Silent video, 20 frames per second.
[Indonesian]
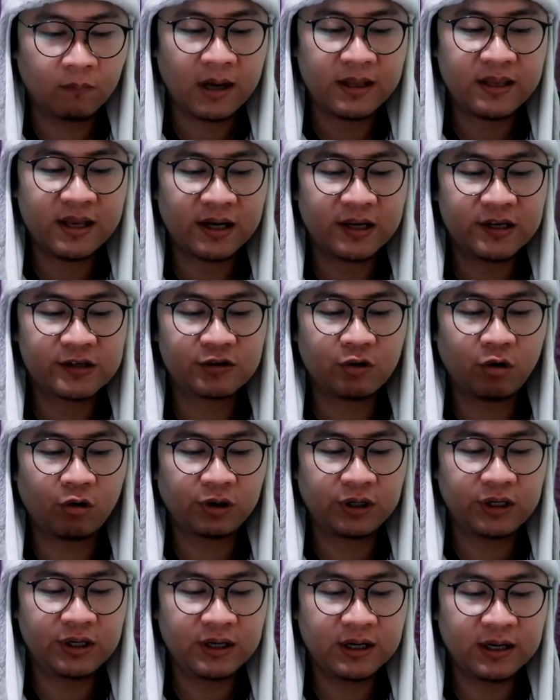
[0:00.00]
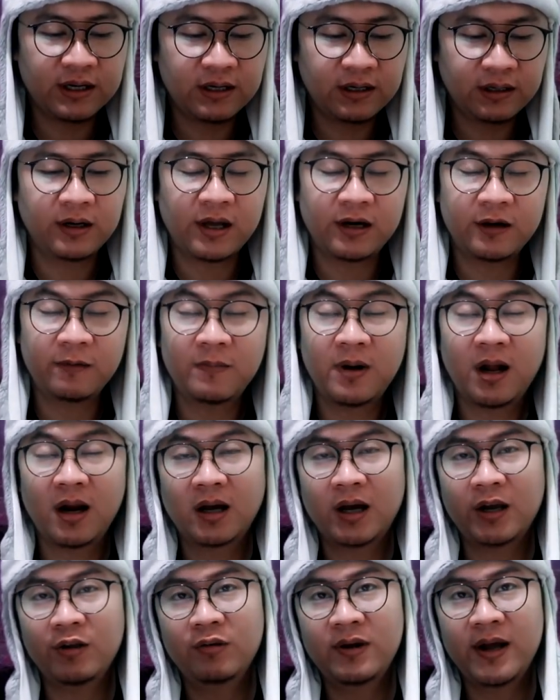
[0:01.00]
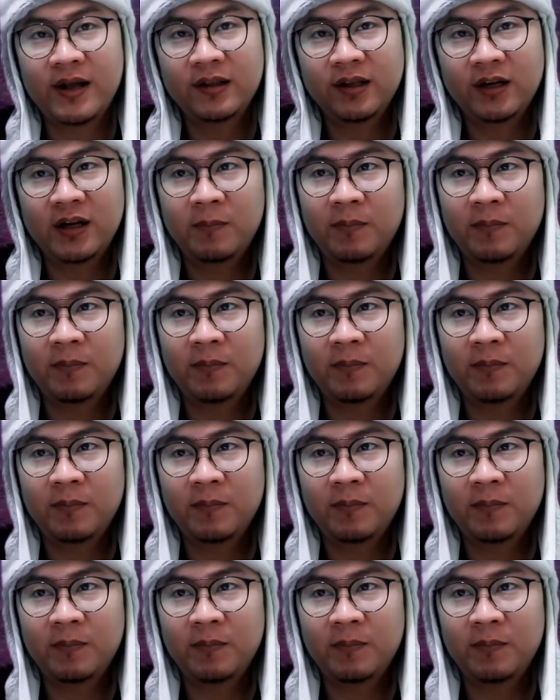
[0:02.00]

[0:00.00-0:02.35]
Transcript: Banyak historinya dari Malaka United